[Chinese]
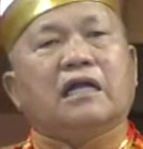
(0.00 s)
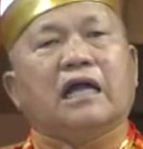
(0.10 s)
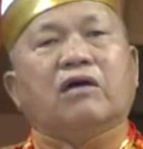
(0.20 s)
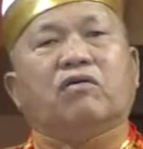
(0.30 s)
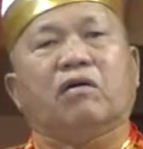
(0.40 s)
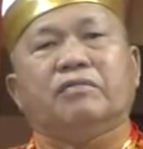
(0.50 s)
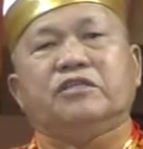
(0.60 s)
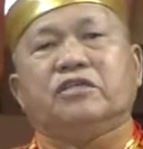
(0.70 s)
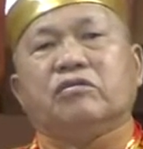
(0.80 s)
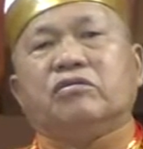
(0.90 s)
那我
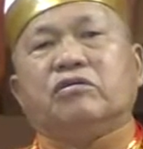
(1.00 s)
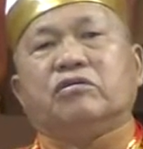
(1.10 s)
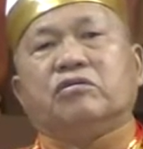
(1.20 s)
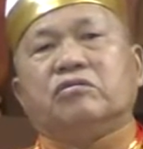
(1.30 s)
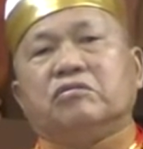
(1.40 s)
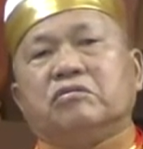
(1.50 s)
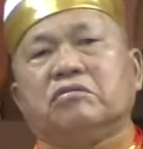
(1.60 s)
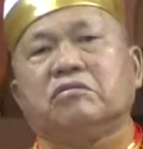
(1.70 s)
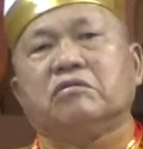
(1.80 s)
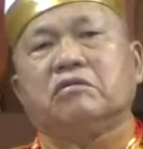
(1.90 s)
们就有
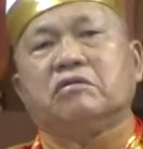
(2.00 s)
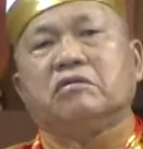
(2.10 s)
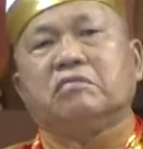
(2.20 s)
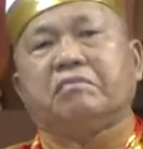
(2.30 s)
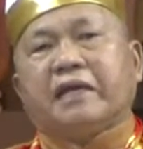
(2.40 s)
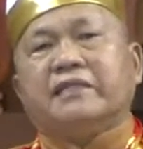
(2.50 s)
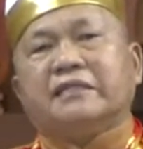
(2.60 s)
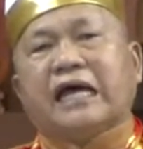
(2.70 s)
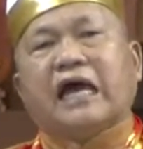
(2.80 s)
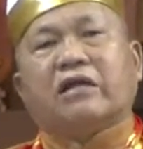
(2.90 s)
偏
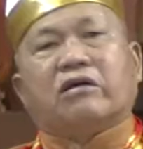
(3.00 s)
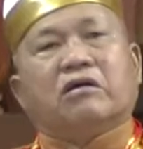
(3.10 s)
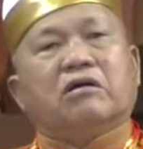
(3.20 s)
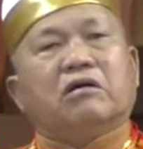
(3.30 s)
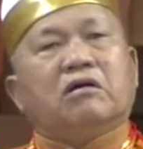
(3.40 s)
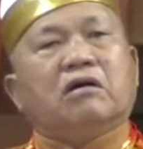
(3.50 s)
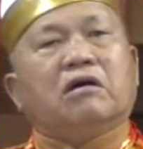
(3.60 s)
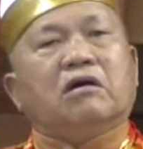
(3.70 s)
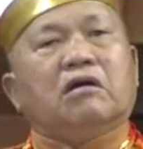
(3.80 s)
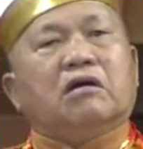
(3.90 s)
差了。”
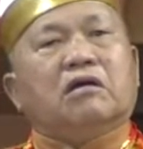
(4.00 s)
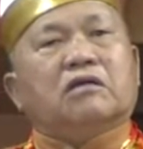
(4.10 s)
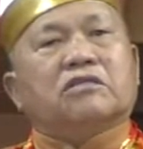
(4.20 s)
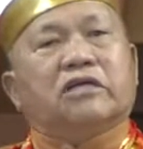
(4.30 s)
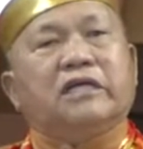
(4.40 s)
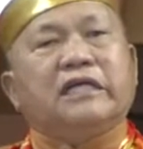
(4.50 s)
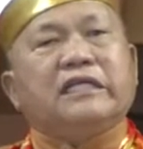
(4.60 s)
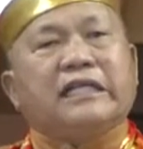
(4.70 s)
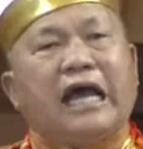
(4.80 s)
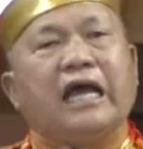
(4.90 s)
所以
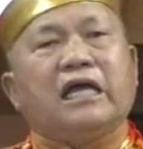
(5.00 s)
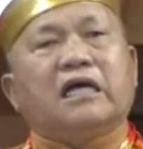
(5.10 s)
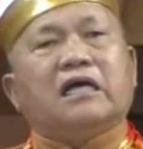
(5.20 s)
利他，